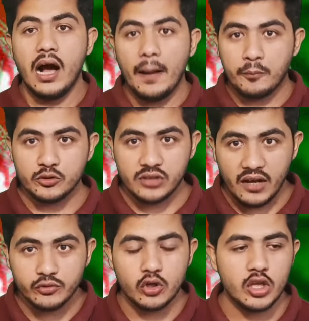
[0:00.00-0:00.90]
आपको
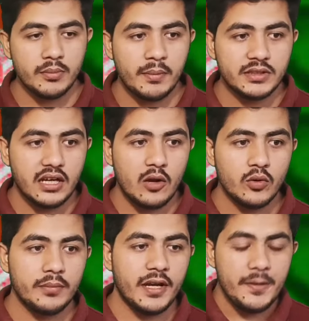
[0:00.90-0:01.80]
साफ तौर के ऊपर बता रहा
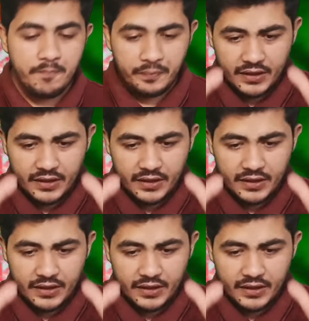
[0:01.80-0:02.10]
हूँ कि भाई